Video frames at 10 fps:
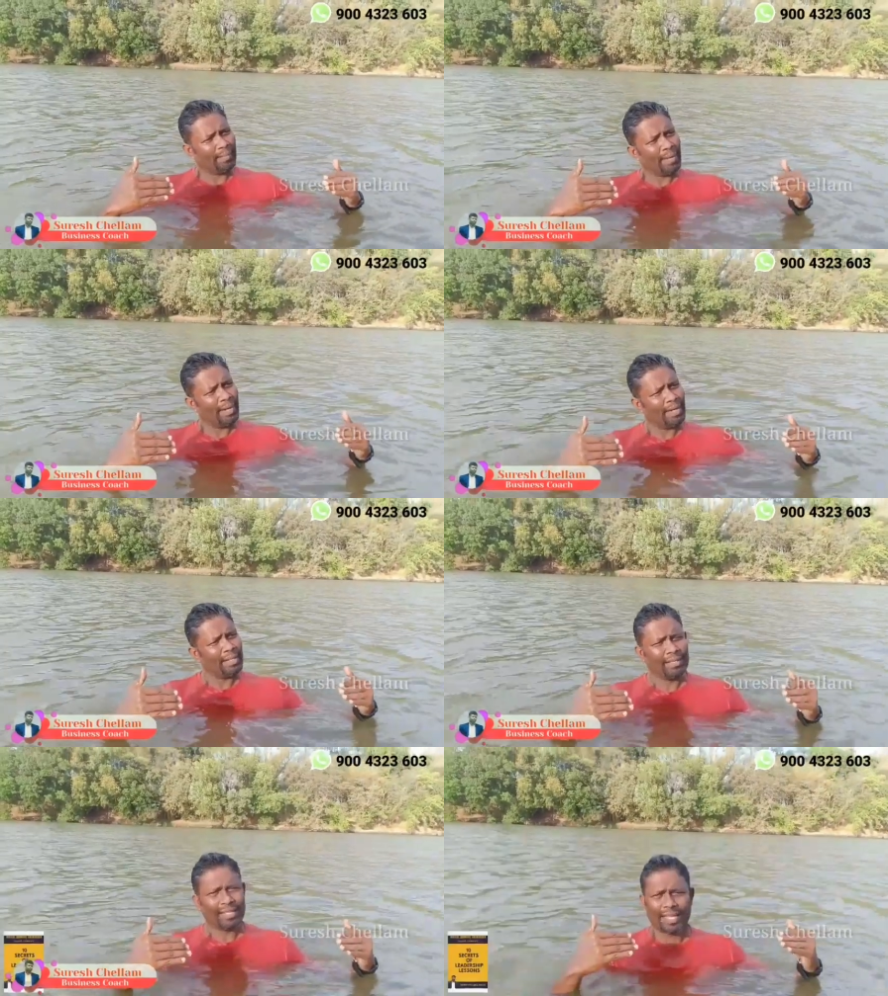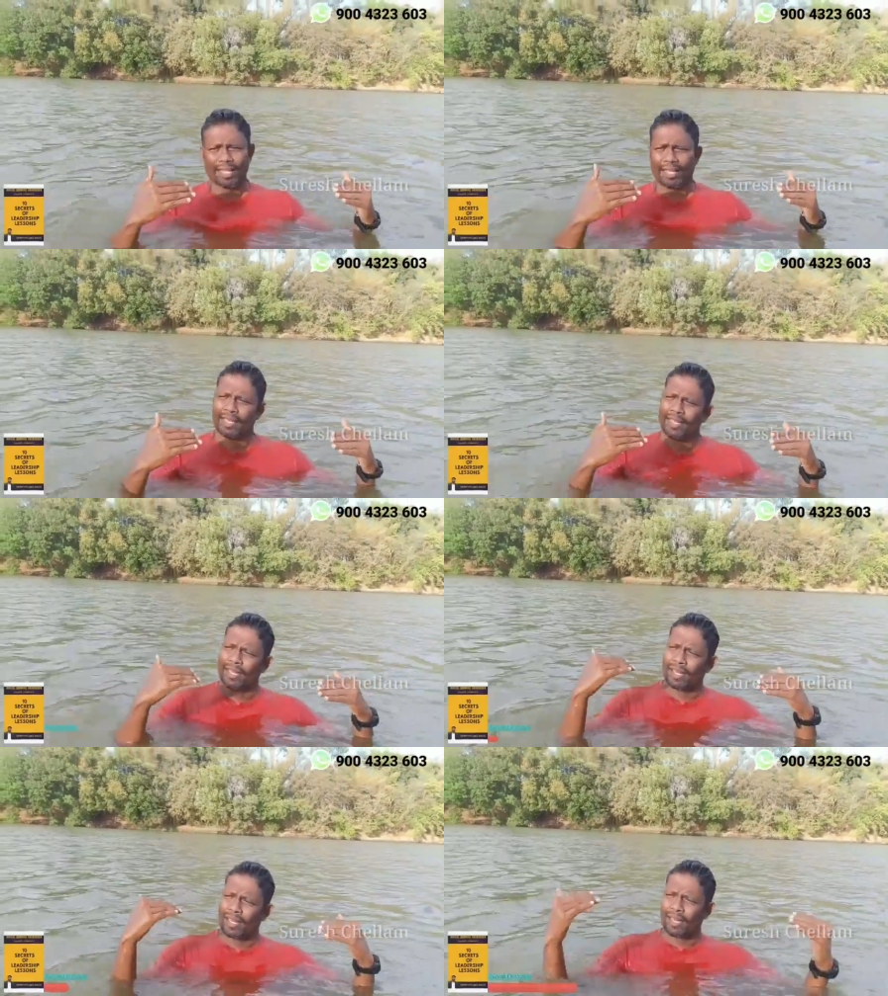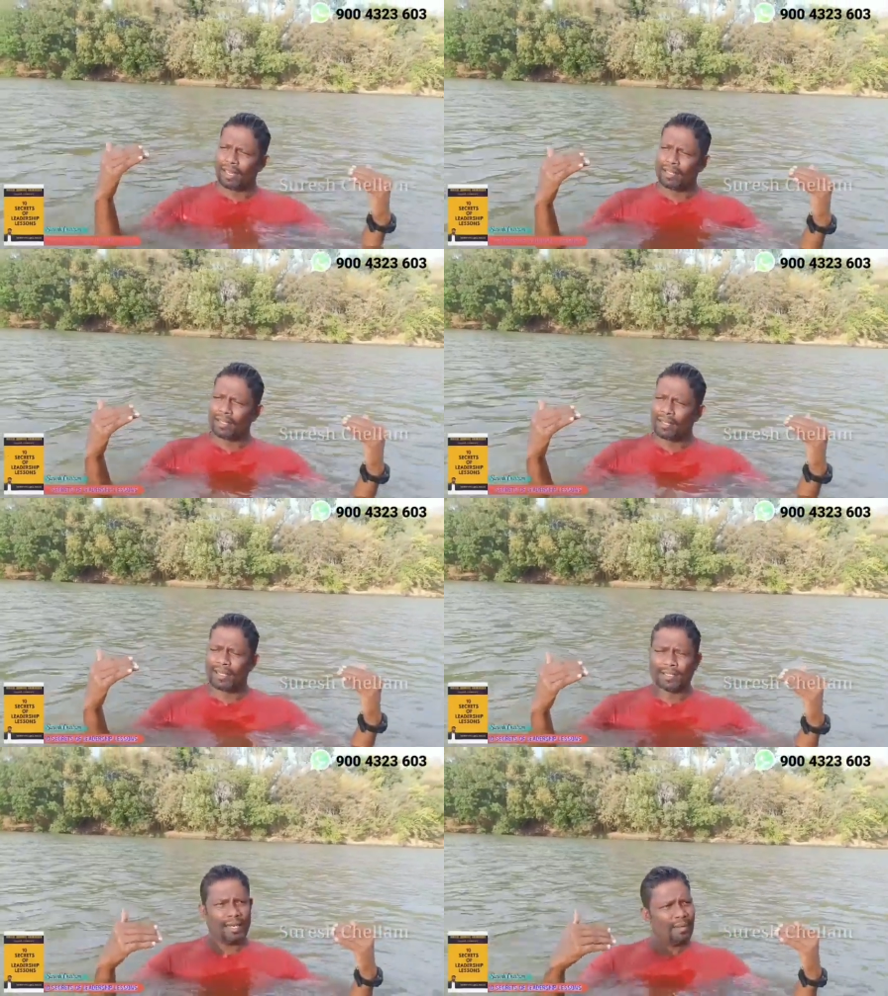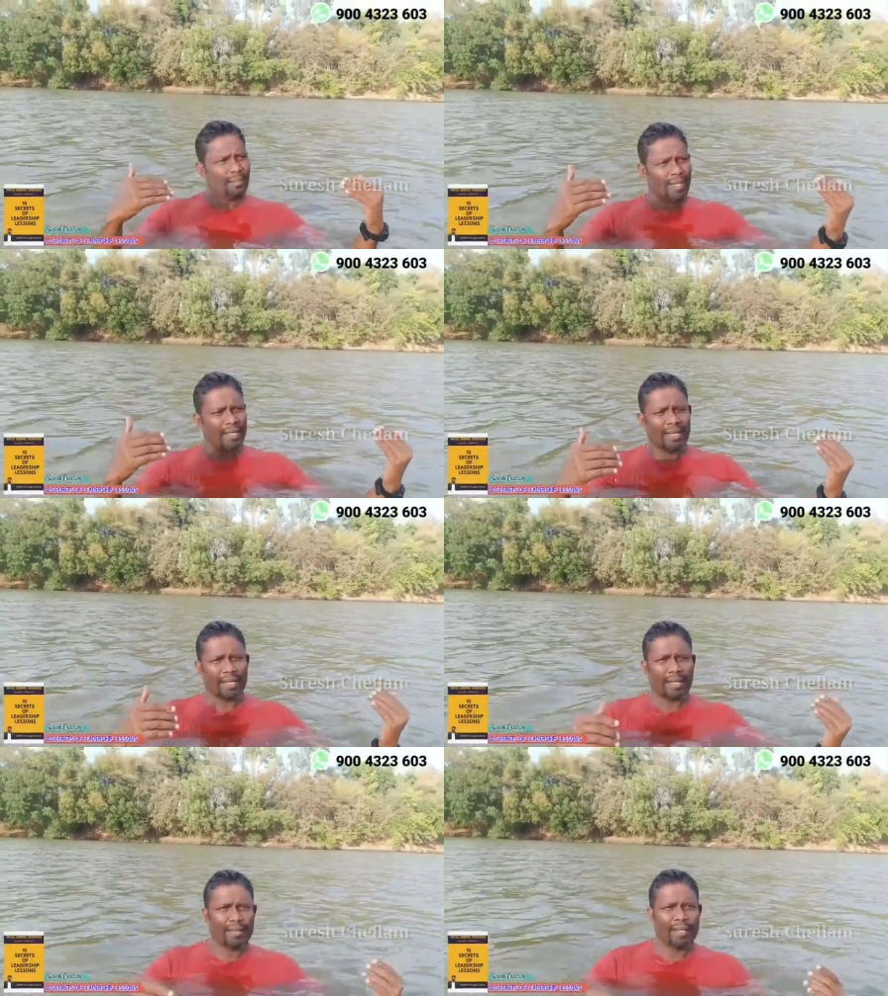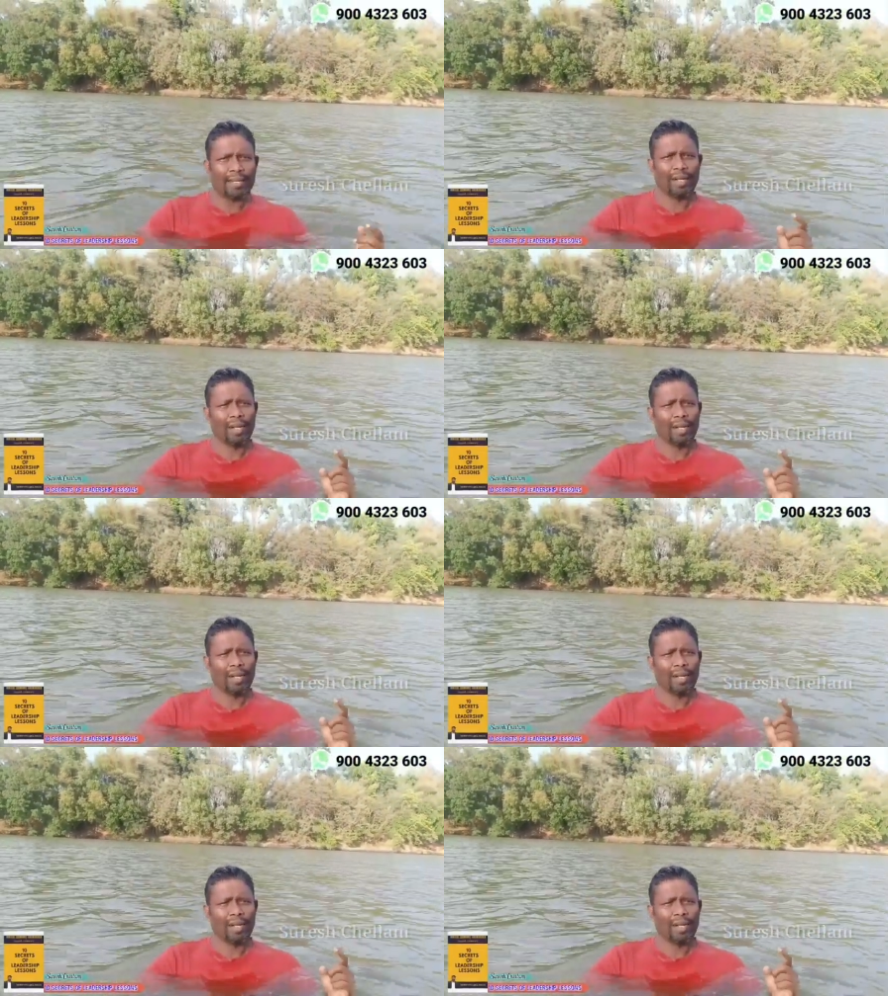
பரம்பரையிலேருந்து வந்திருக்கேன் நான் நல்லா இருந்து நினச்சேன் நான் எப்படி இருந்தாங்க அப்படின்னா